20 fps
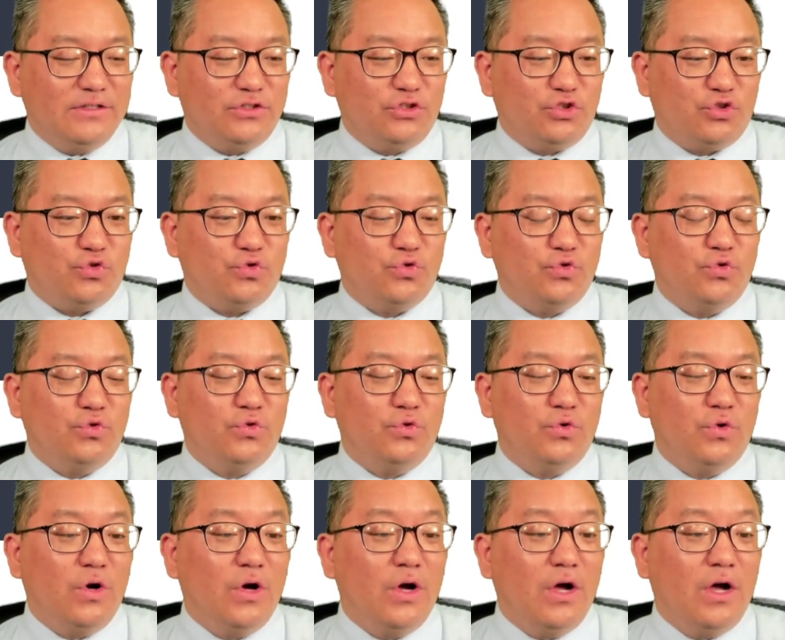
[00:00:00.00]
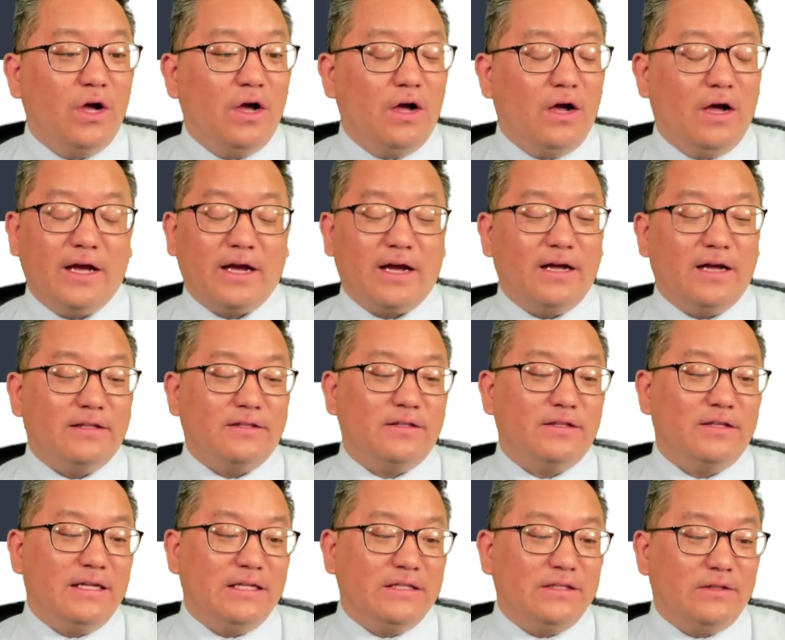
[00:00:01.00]
주 아까
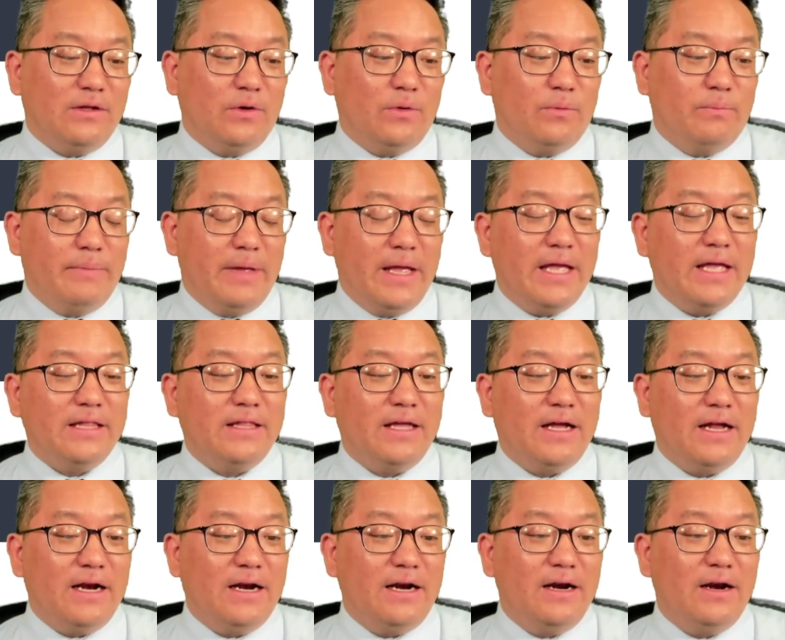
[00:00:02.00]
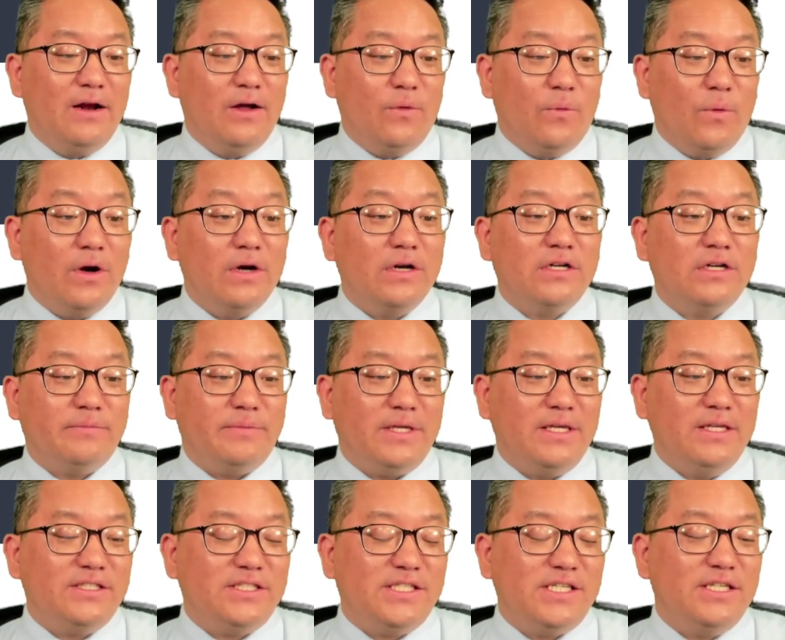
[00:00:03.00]
그러니까, 그 매달
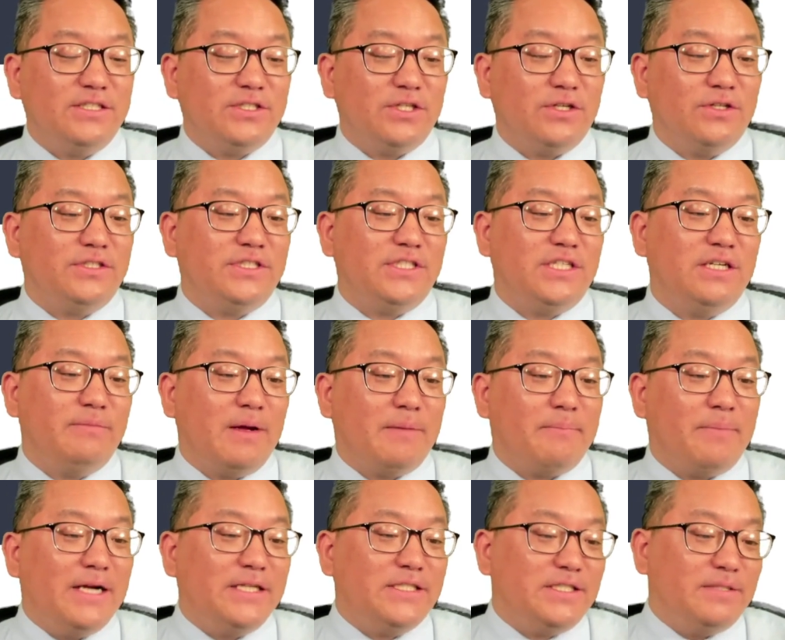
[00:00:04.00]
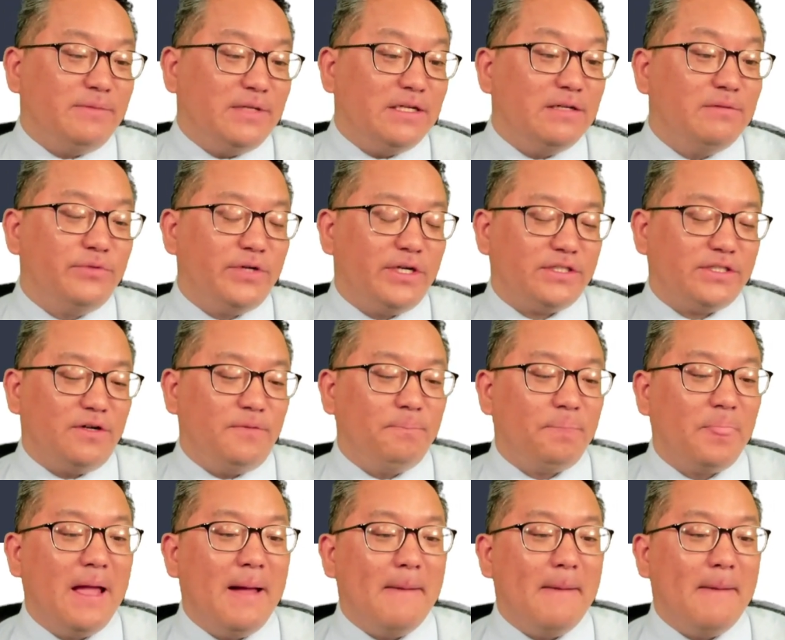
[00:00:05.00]
월급이 7,781불에서